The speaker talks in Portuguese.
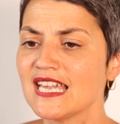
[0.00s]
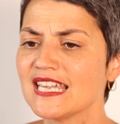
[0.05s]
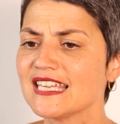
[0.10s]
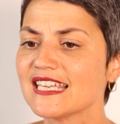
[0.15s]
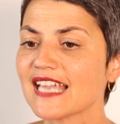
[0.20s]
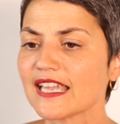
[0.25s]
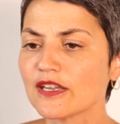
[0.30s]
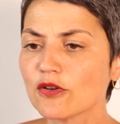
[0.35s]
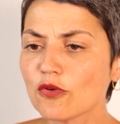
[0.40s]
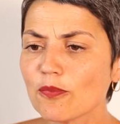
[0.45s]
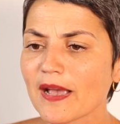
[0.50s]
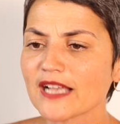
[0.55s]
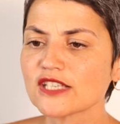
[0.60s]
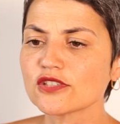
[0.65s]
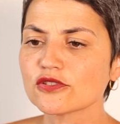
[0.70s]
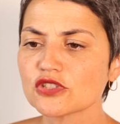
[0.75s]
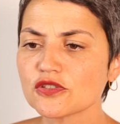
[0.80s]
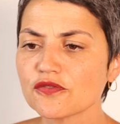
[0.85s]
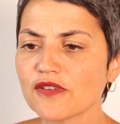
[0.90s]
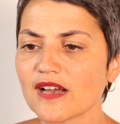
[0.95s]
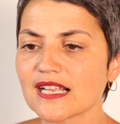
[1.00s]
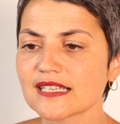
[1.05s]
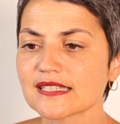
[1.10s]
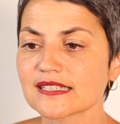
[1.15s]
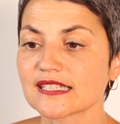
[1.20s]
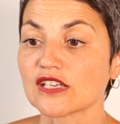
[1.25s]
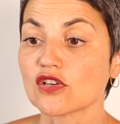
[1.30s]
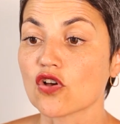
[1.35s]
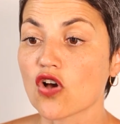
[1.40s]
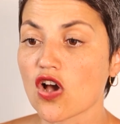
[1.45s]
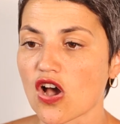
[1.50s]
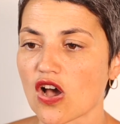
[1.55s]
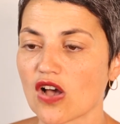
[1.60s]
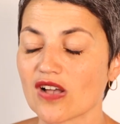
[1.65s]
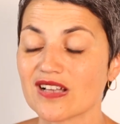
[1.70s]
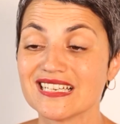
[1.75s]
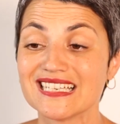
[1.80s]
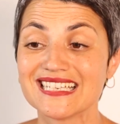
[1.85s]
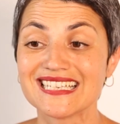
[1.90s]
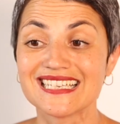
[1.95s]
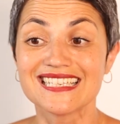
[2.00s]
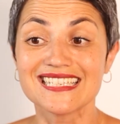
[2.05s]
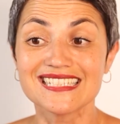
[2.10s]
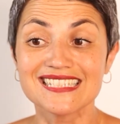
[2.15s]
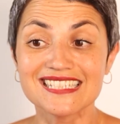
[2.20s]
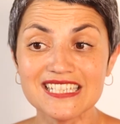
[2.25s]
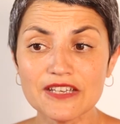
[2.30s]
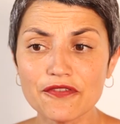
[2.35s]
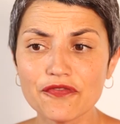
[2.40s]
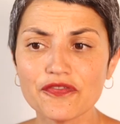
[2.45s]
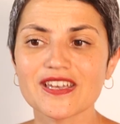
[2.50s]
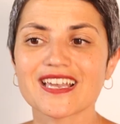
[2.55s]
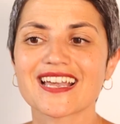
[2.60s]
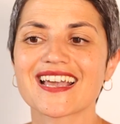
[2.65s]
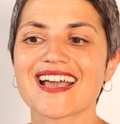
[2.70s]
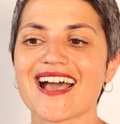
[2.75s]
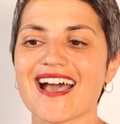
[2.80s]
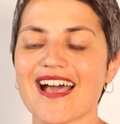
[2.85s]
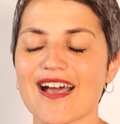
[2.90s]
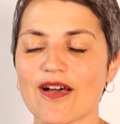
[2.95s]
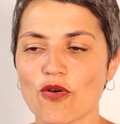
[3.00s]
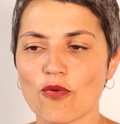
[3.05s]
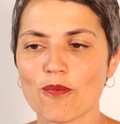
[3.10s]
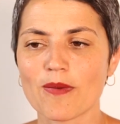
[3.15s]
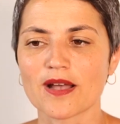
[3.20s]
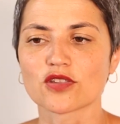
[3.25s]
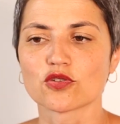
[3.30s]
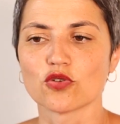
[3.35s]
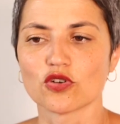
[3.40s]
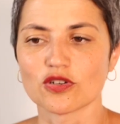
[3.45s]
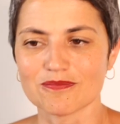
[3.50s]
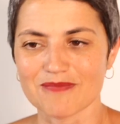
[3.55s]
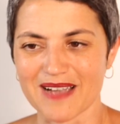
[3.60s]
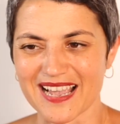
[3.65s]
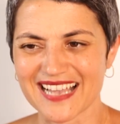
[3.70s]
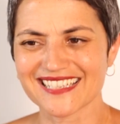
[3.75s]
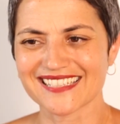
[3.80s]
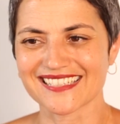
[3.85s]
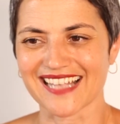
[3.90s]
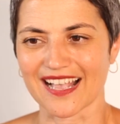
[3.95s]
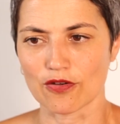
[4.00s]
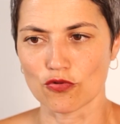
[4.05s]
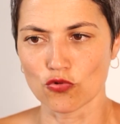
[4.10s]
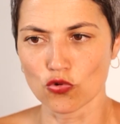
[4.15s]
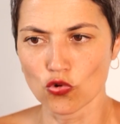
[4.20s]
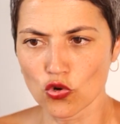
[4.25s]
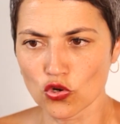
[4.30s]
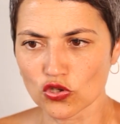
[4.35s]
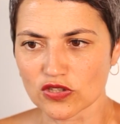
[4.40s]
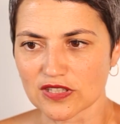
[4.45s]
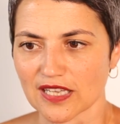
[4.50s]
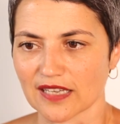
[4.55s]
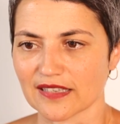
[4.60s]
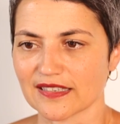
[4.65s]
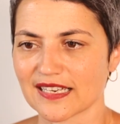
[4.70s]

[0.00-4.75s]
E aí o médico te fala assim, ó, se ficar uma dor mais aguda,